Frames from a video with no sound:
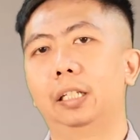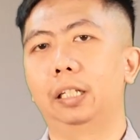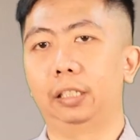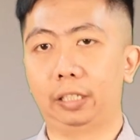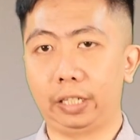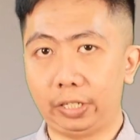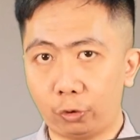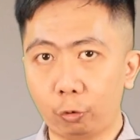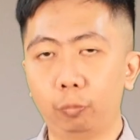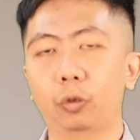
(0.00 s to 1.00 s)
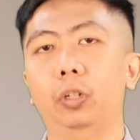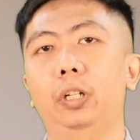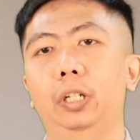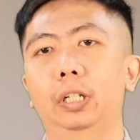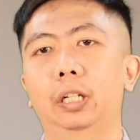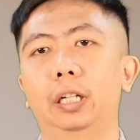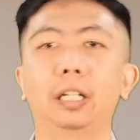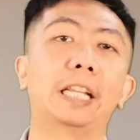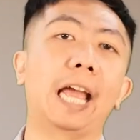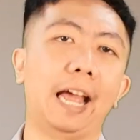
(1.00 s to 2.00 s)
e, di sumur
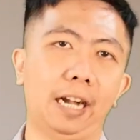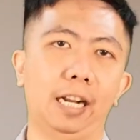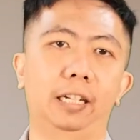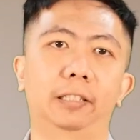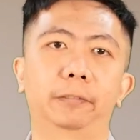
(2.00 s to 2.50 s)
di Haran.